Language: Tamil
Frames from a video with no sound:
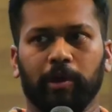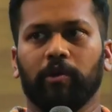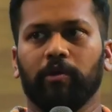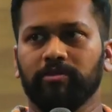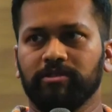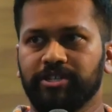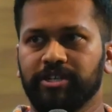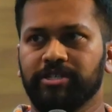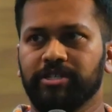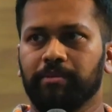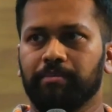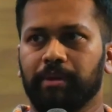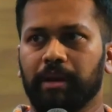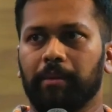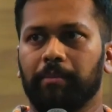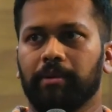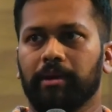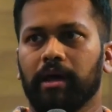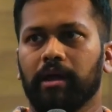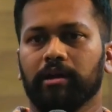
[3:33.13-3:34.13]
ப்ரொனன்சியேஷன்
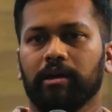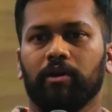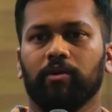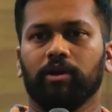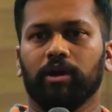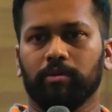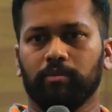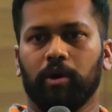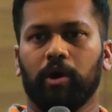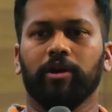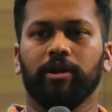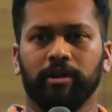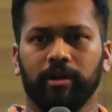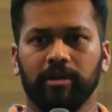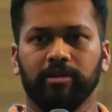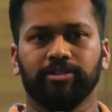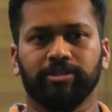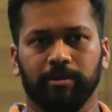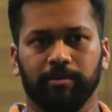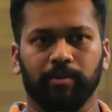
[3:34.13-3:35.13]
ப்ராப்பராக இருக்கா உங்களோட
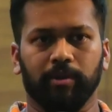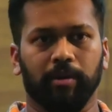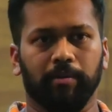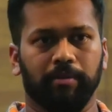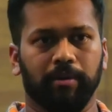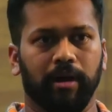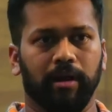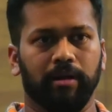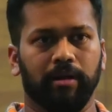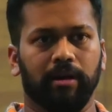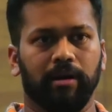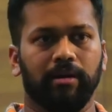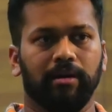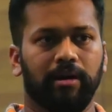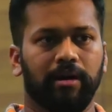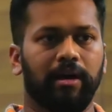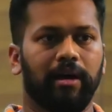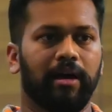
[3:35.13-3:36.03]
மாடுலேஷன் ப்ராப்பராக இருக்கா